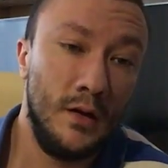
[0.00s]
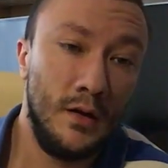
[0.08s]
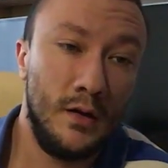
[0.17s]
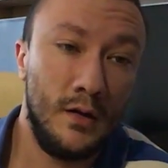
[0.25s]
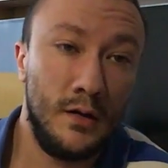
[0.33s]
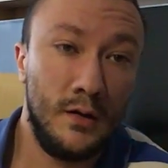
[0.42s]

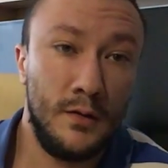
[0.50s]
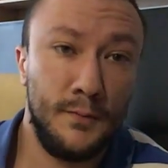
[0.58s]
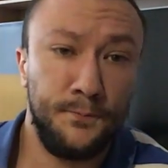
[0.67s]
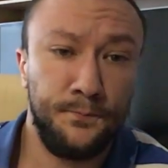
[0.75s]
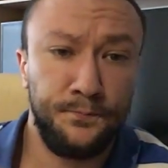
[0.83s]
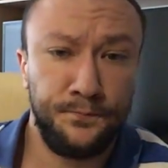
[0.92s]

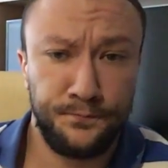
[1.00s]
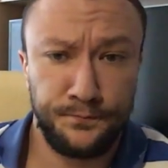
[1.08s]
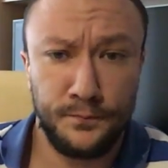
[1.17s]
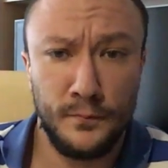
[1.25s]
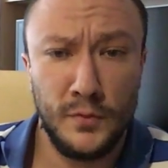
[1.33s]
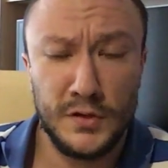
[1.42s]
А,
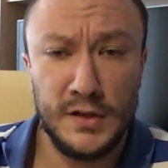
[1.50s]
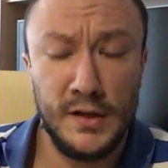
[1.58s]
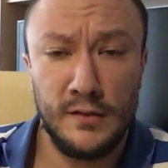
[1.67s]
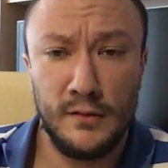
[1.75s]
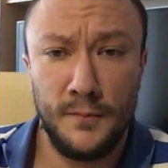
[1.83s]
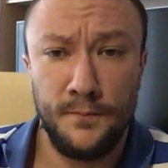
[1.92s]
после
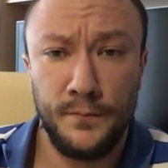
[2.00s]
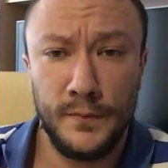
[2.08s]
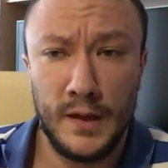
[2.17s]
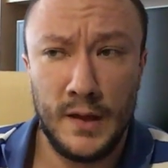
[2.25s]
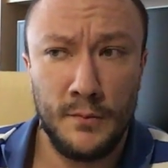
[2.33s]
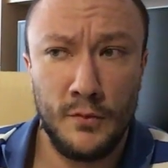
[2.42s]
этого
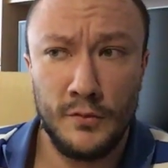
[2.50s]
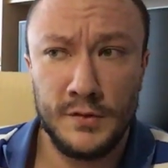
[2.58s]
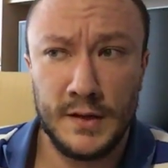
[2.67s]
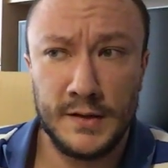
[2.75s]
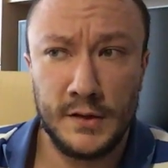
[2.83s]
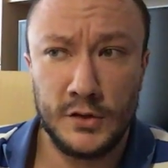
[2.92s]
я ему
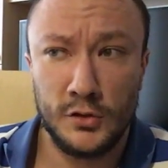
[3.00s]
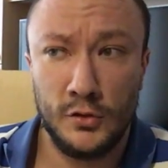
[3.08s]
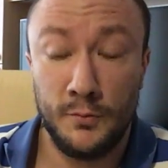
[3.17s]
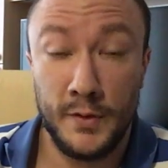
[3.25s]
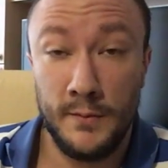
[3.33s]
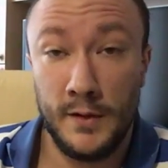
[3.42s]
сказал,
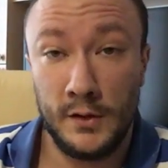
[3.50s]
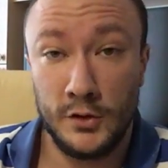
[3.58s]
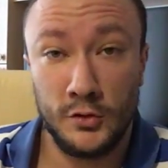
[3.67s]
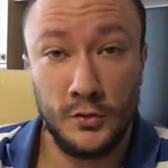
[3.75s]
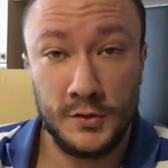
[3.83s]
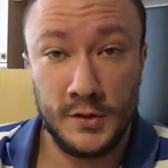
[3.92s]
что понимает ли,
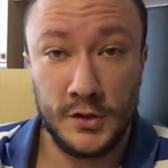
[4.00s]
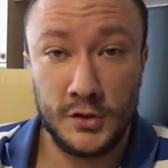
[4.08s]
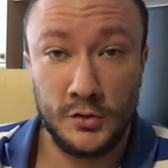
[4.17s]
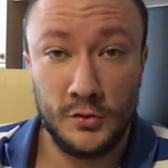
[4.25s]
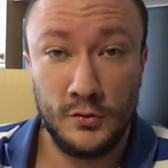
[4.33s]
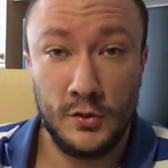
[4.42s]
что он
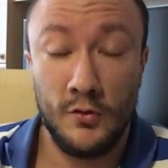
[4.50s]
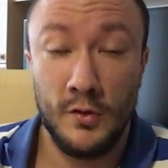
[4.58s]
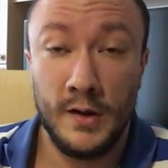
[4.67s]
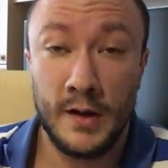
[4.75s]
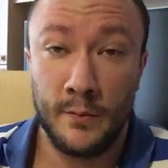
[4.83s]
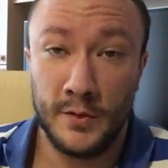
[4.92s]
значит такой
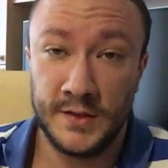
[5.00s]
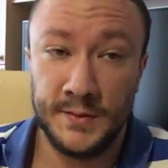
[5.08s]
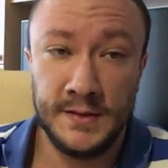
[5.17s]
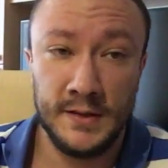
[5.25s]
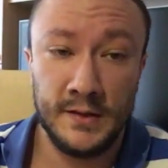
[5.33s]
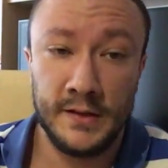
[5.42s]
гормон
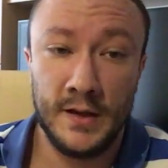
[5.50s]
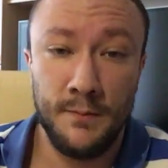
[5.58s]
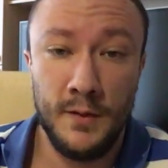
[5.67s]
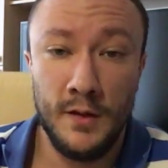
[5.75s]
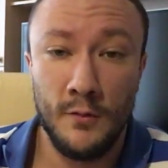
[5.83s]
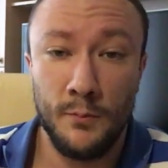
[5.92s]
заместительной
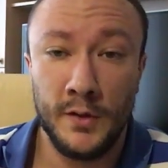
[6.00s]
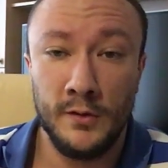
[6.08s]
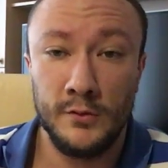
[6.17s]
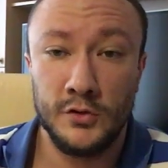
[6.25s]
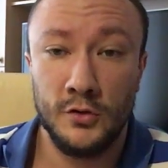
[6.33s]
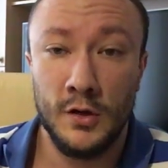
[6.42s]
терапии, он
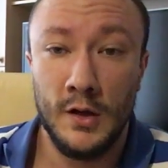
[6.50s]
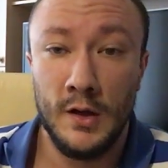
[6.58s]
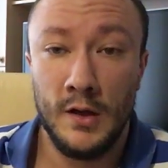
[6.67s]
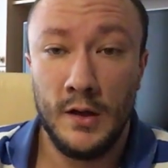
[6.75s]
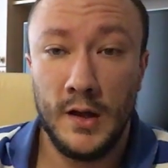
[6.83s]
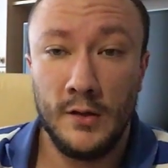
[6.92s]
подумал, что
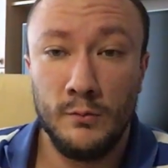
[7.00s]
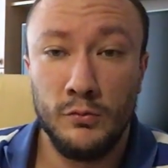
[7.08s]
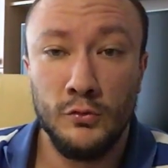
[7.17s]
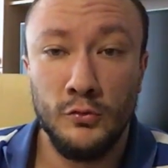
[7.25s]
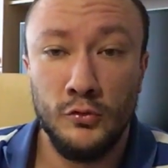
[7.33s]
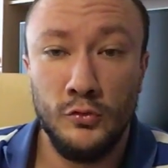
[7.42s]
я
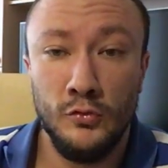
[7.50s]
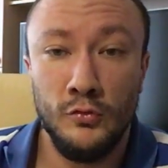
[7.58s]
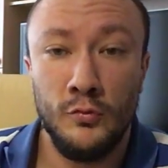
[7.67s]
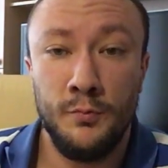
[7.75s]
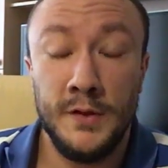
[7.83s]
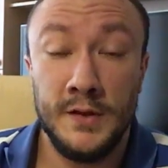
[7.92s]

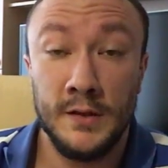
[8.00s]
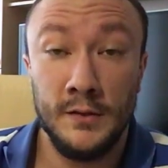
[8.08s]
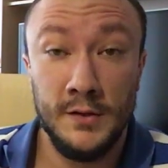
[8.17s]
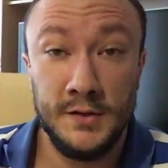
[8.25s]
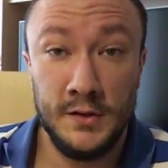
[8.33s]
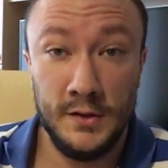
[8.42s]
буду пить
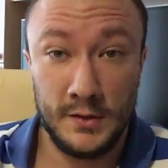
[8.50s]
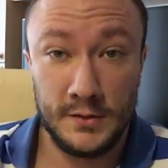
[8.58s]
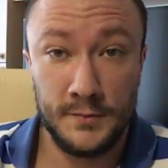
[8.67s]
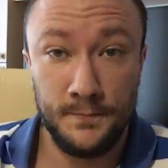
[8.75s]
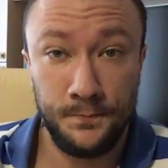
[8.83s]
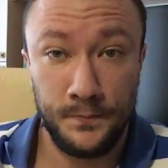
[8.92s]
этот
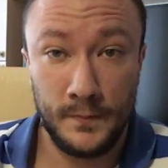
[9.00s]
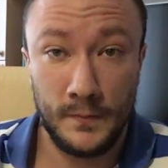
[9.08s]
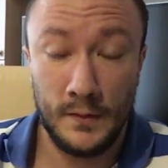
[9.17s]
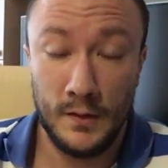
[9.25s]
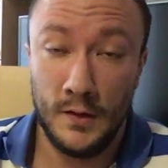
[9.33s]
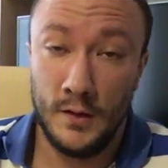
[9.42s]
Достинекс.
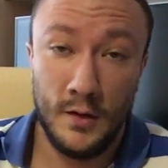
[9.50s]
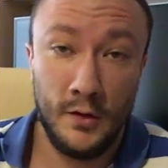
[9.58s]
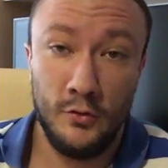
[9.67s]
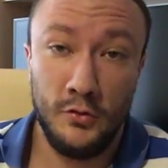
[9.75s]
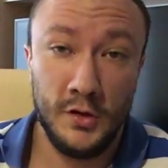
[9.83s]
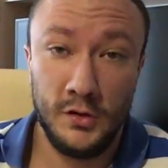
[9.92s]
Я
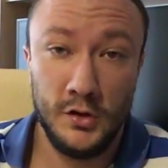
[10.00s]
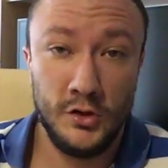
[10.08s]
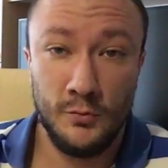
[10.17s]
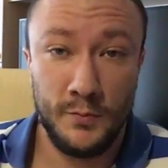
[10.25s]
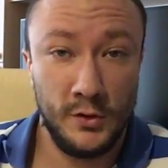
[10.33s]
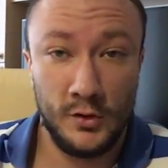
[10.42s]
говорю, нет
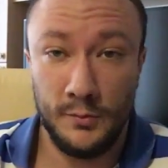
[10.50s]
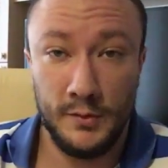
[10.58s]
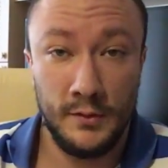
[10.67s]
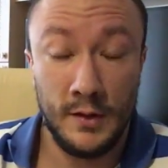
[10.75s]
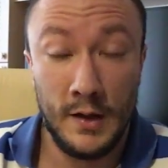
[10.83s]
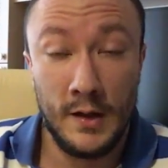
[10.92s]
ничего
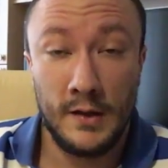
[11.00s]
подобного.